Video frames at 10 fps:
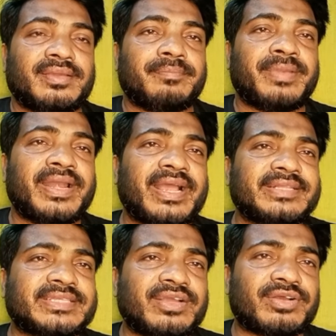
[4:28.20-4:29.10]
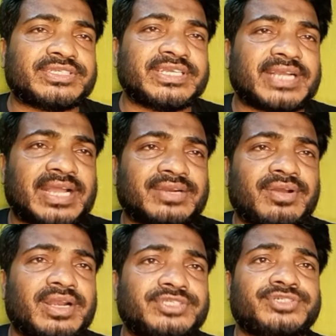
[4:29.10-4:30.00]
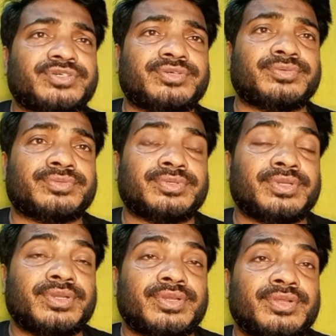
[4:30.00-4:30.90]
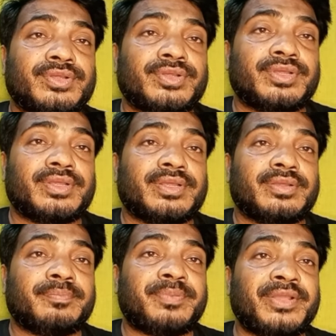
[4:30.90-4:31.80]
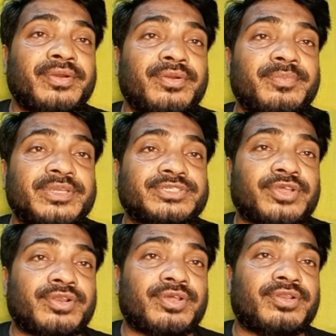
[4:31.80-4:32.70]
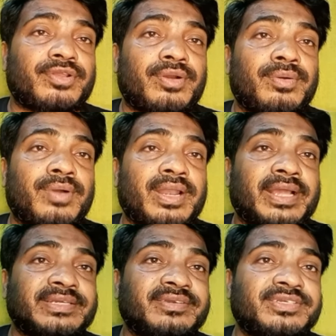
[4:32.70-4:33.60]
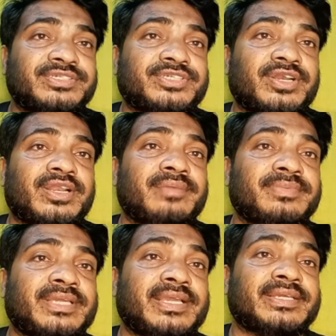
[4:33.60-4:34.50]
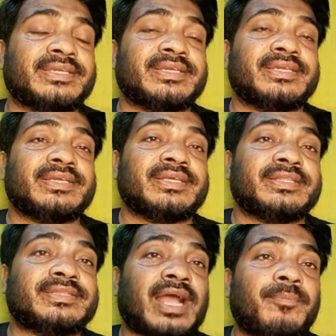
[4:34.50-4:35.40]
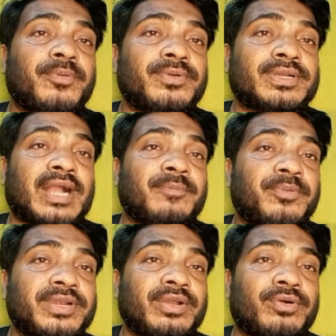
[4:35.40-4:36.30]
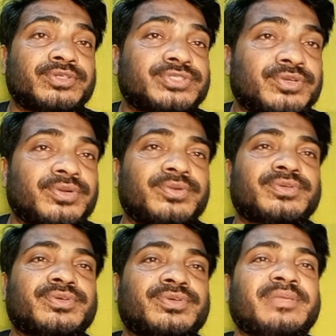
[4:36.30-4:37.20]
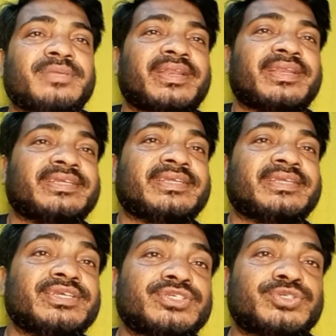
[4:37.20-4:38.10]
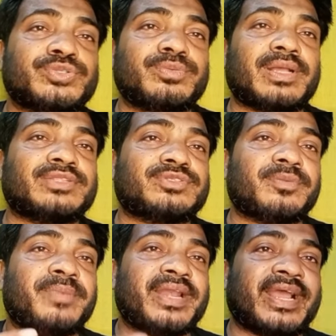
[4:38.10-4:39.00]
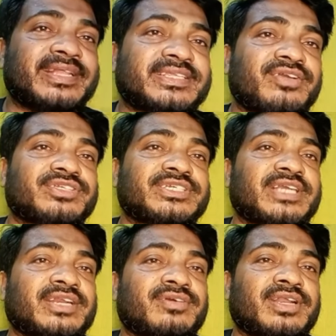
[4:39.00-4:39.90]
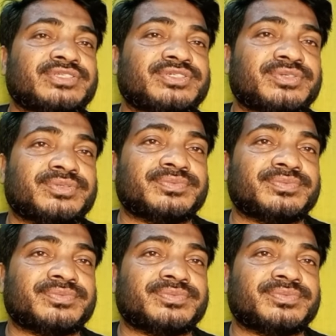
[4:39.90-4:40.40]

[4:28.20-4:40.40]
বেলায়েতকে অস্বীকার করার জন্য প্রিয় নবী সাল্লাহ আলাই আলী সাল্লামকে দাফন কাফনে অংশগ্রহণ করতে পারেনি শুধুমাত্র বেলায়েতকে অস্বীকার করার জন্য